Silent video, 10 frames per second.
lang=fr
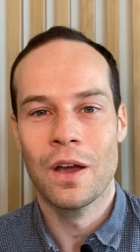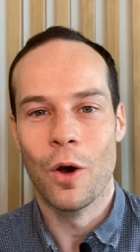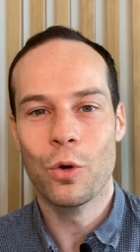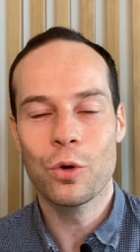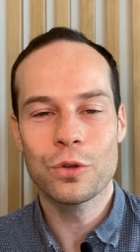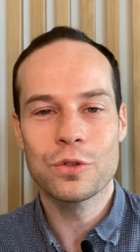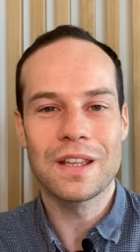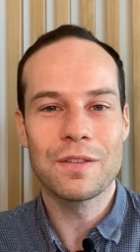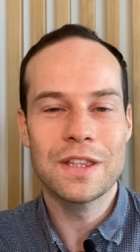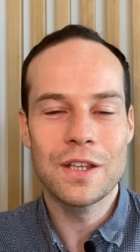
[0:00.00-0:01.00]
Au cours de
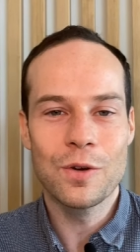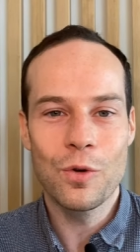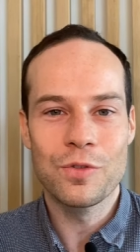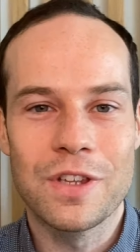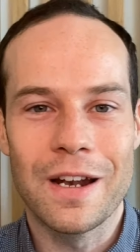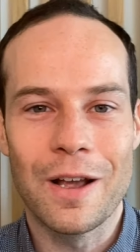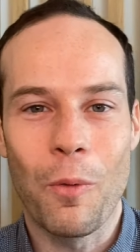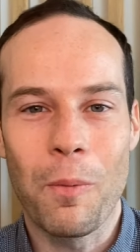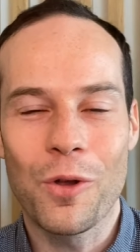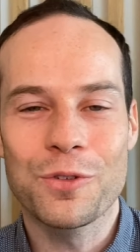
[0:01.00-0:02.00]
cette vidéo, vous allez
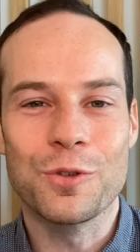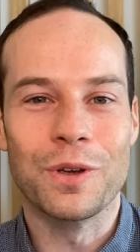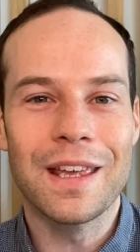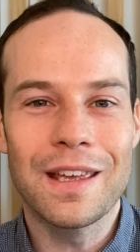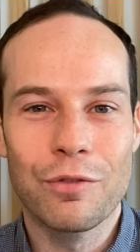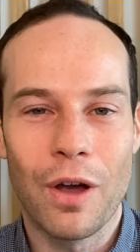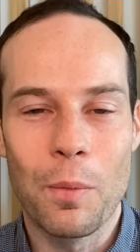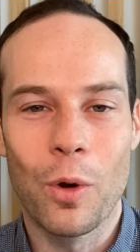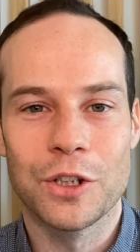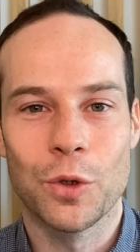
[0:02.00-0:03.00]
comprendre ce qu'est
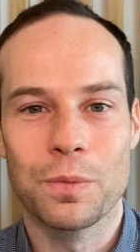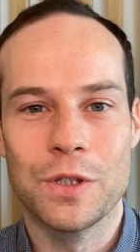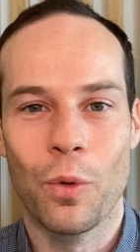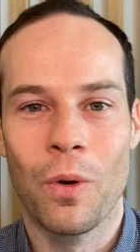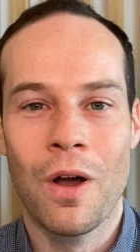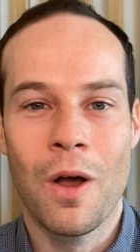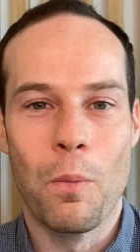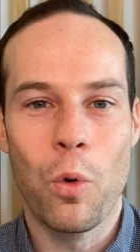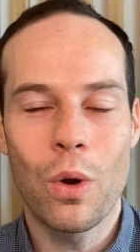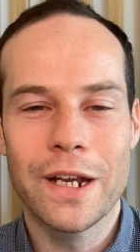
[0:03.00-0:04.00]
vraiment un champignon,
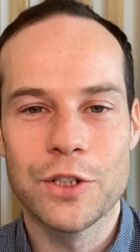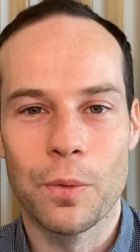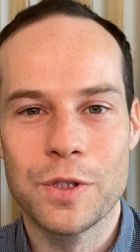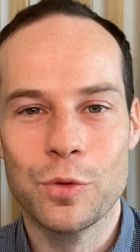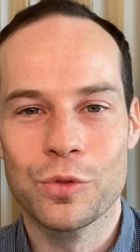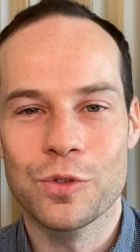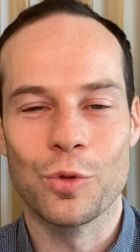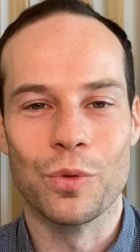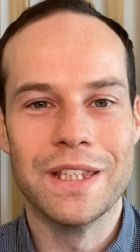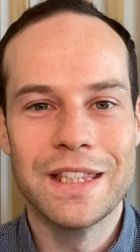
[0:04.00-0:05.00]
pourquoi les champignons ne
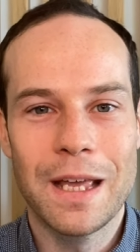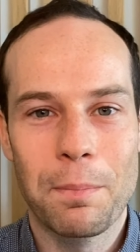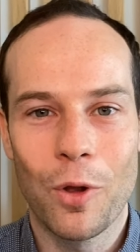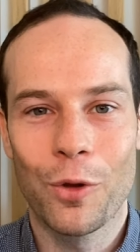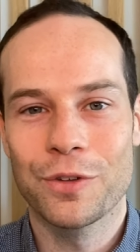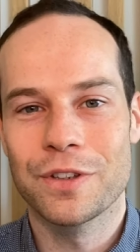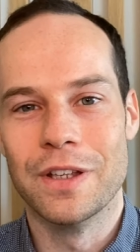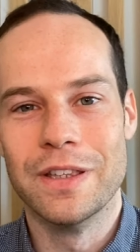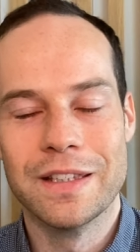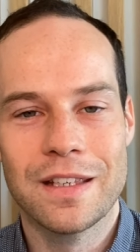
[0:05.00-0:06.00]
sont ni des plantes,
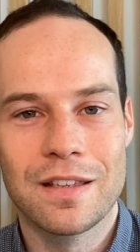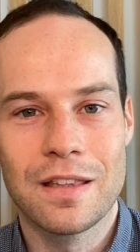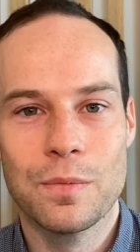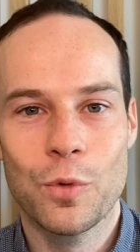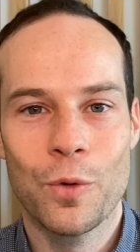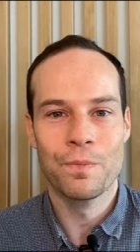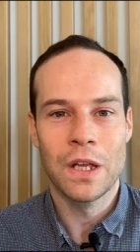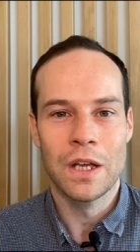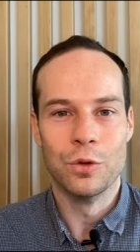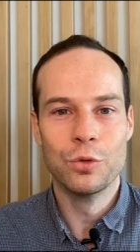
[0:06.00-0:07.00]
ni des animaux,
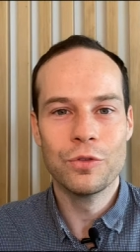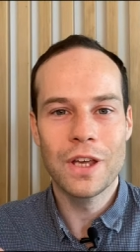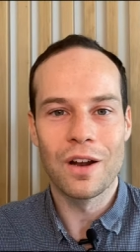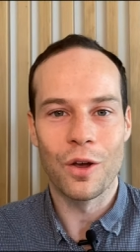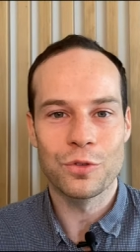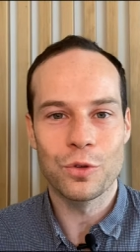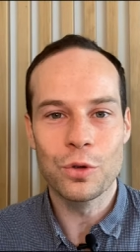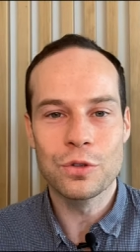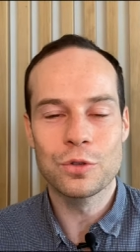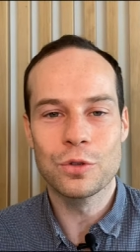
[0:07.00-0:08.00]
D'où vient leur
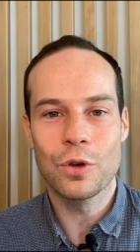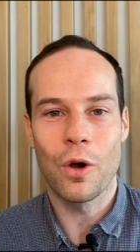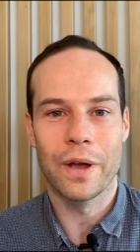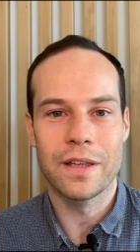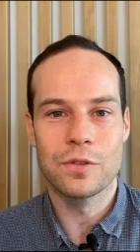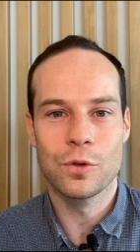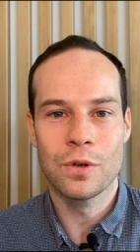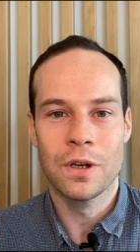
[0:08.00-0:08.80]
structure en réseau